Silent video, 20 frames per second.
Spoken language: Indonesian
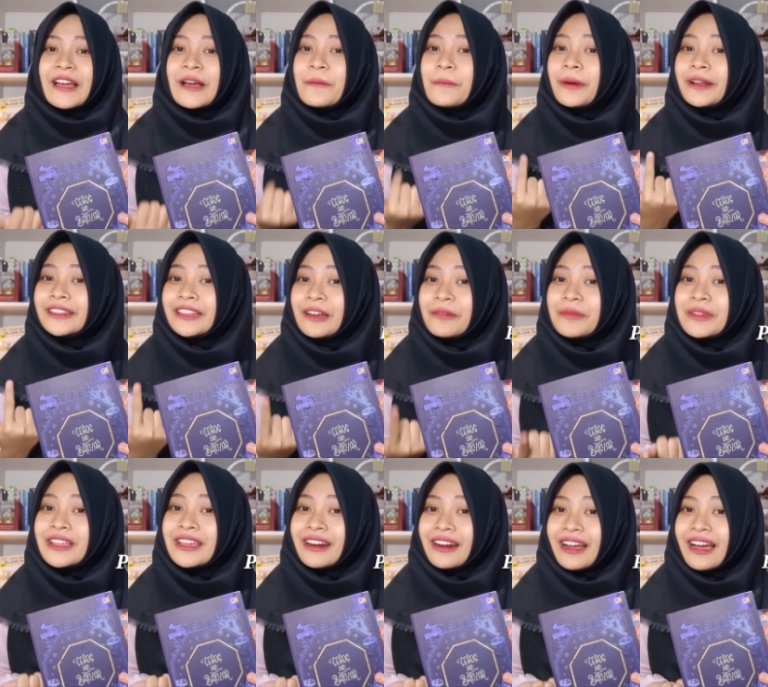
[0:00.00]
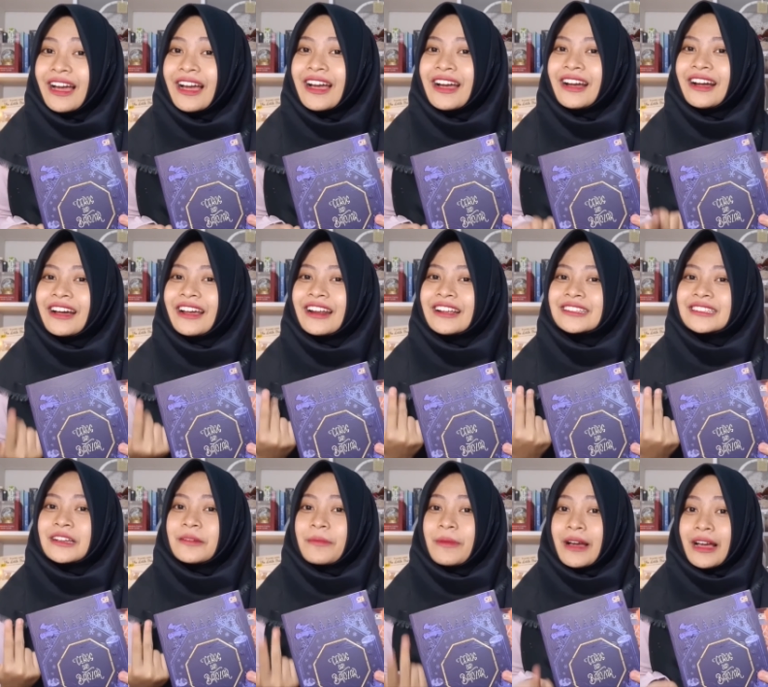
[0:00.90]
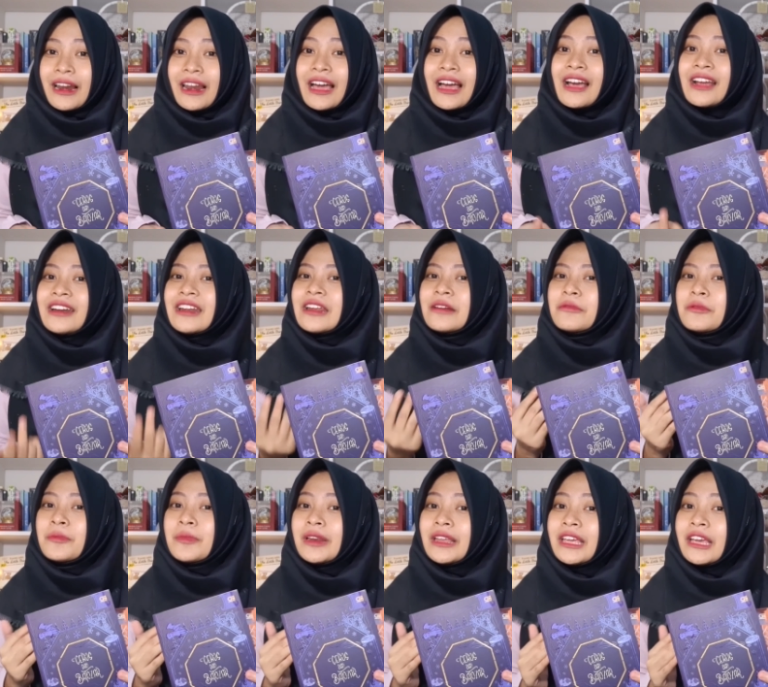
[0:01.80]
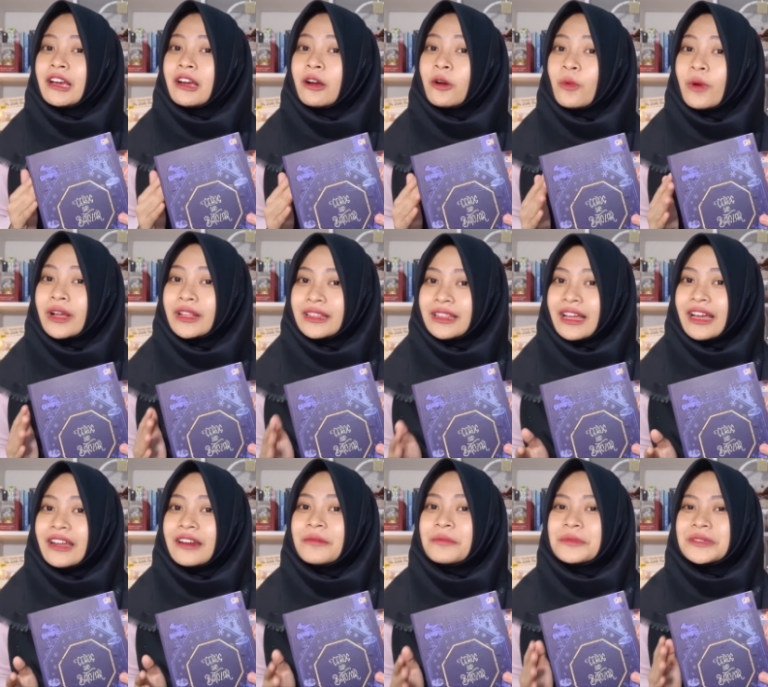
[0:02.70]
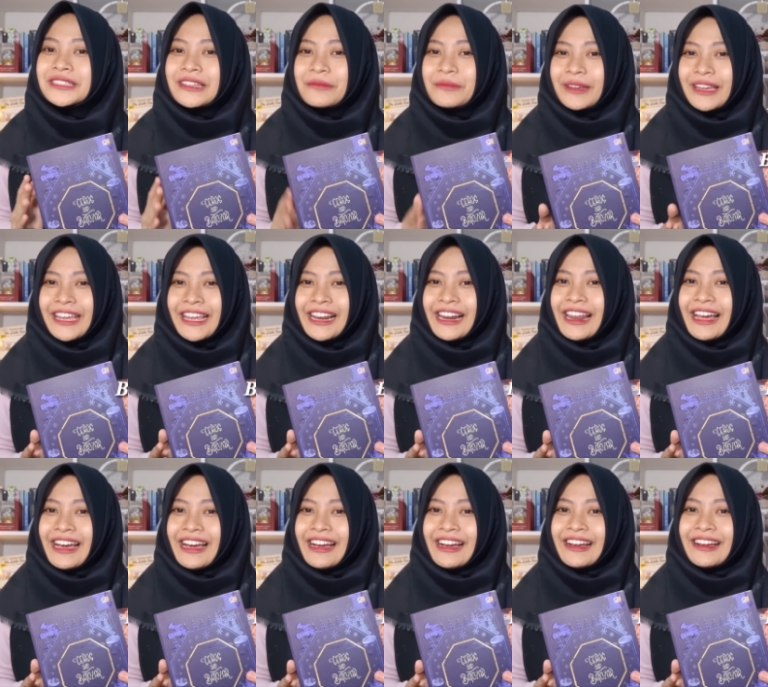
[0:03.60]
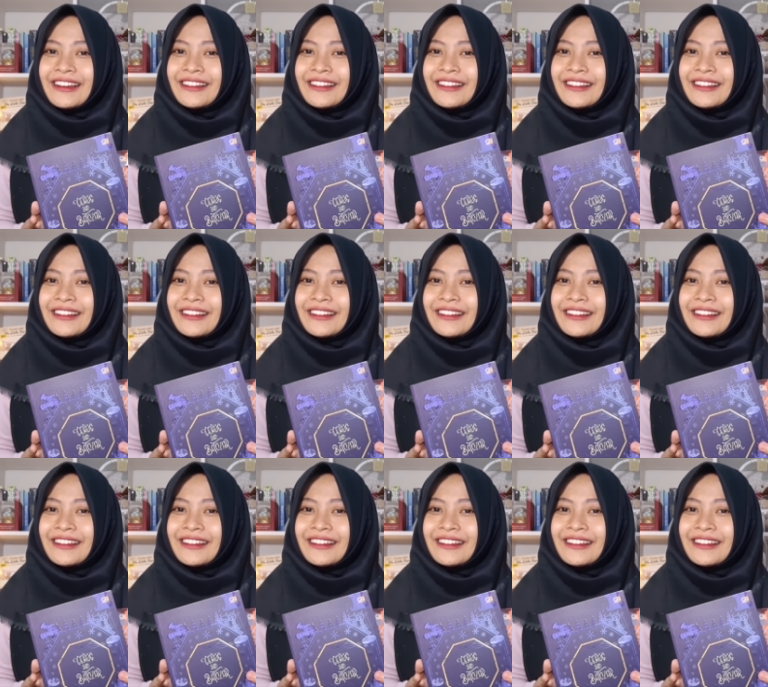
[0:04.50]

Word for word: pantang menyerah, keras kepala, dan memiliki kekuatan bisa menghilang.